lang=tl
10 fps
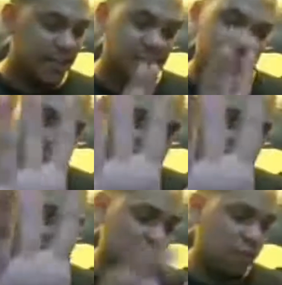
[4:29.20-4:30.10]
See,
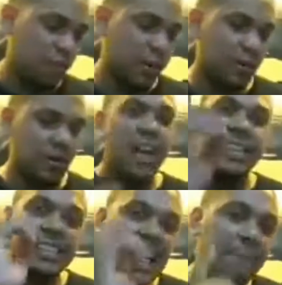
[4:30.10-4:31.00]
mga
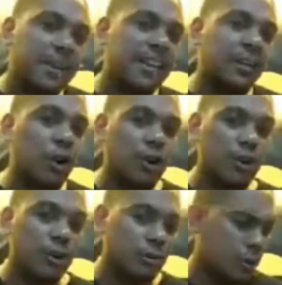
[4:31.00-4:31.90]
kahombre ko,
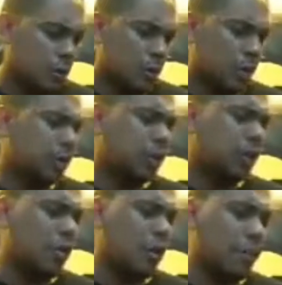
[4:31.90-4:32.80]
sabi ni
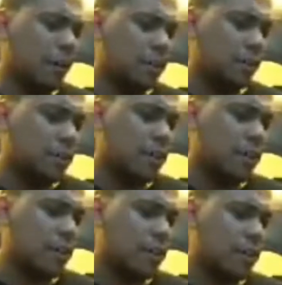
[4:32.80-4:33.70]
Toyo, hindi
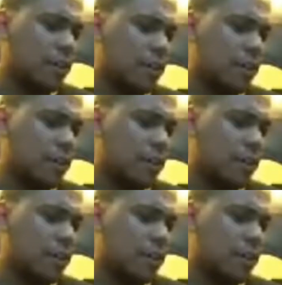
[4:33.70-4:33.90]
daw kabas...